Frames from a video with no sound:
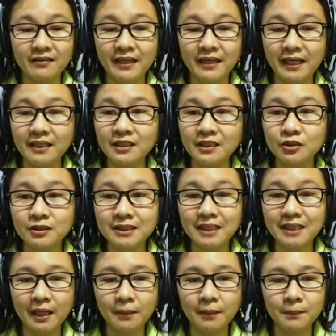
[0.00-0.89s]
Then you
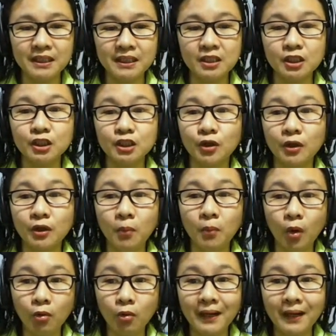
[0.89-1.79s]
type here your
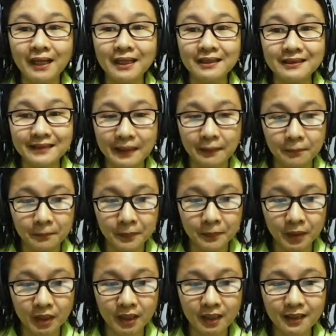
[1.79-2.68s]
mobile
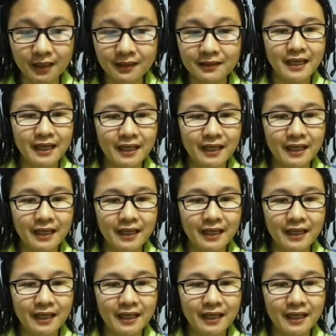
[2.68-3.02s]
number,